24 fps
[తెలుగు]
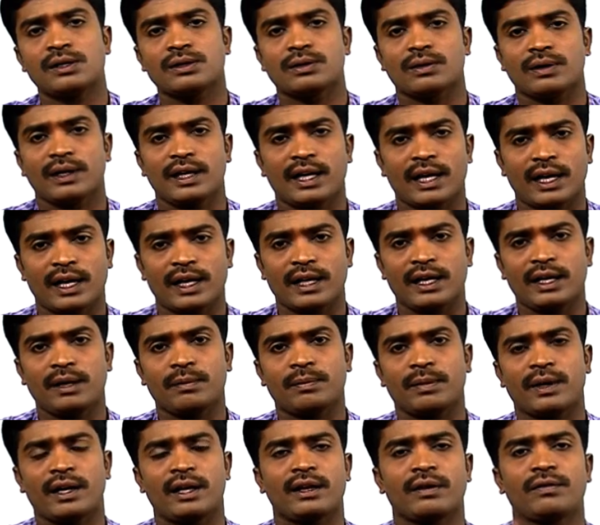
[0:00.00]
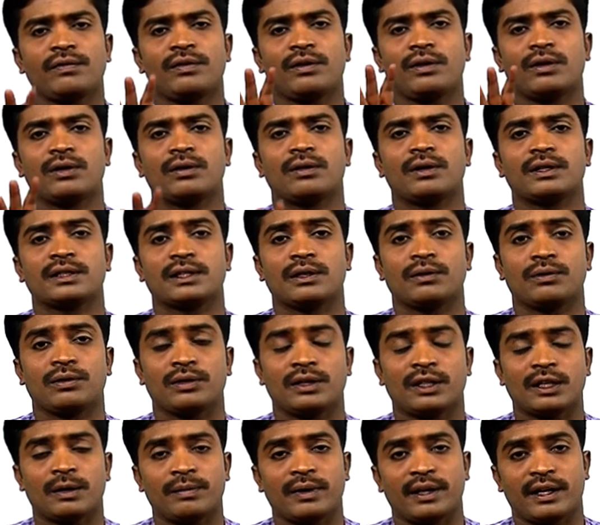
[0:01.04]
సో ఇలా ఈ పాయింట్ ఆఫ్ వ్యూలో అసలు
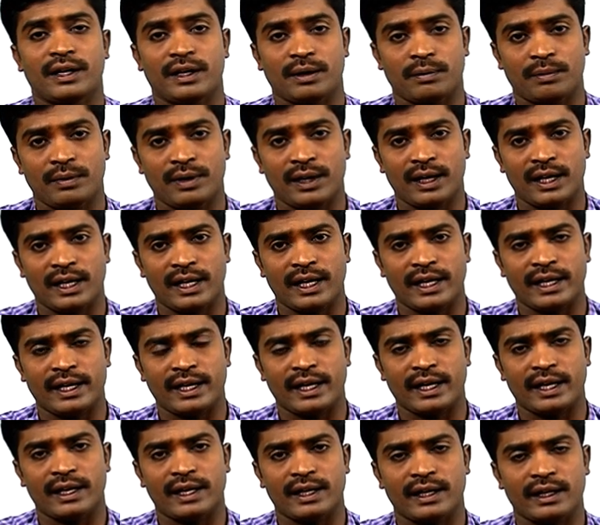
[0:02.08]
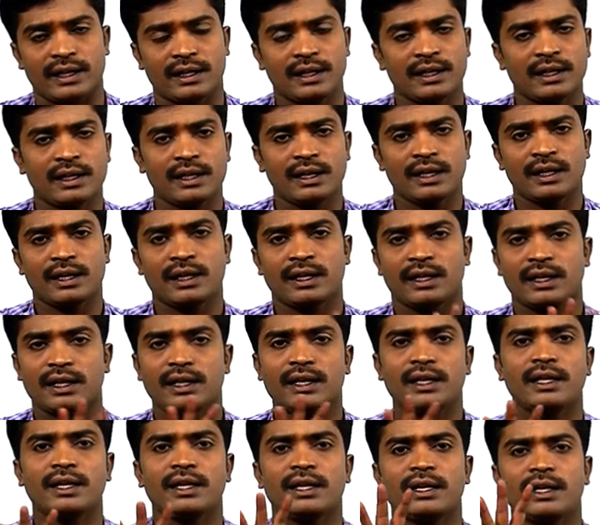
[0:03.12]
వృద్ధాప్య ట్రిబ్యునల్ అంటే ఏంటి
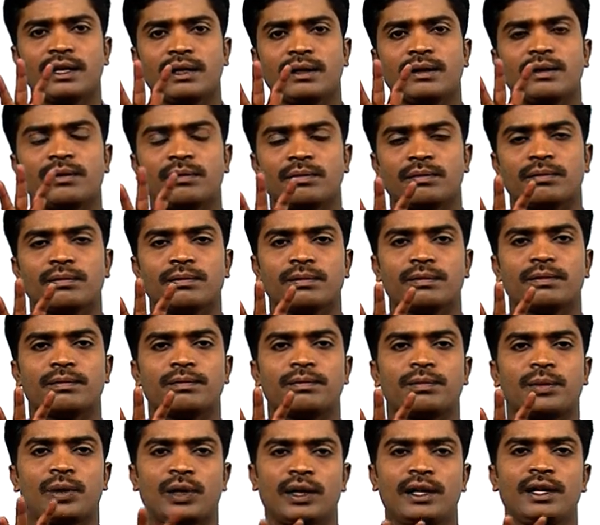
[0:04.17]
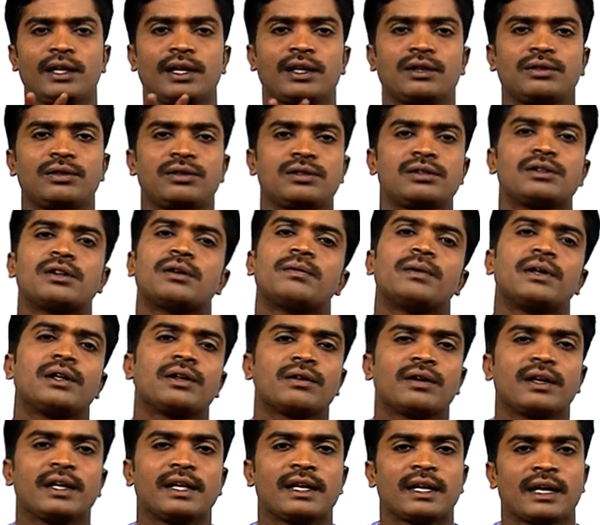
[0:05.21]
ఈ పాయింట్లను దృష్టిలో
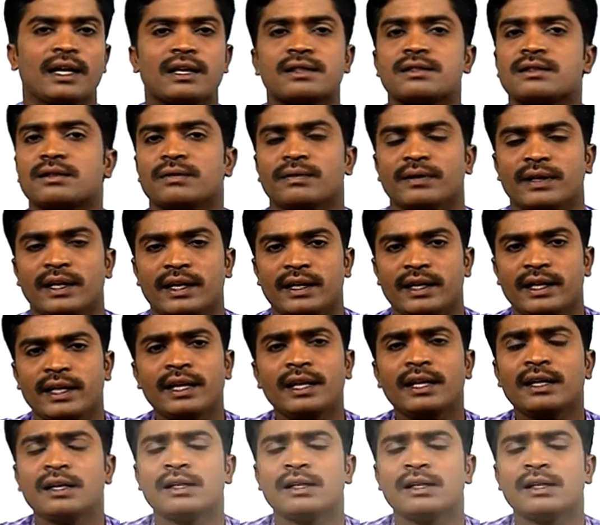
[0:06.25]
పెట్టుకొని ఈ క్లాత్స్ని వినండి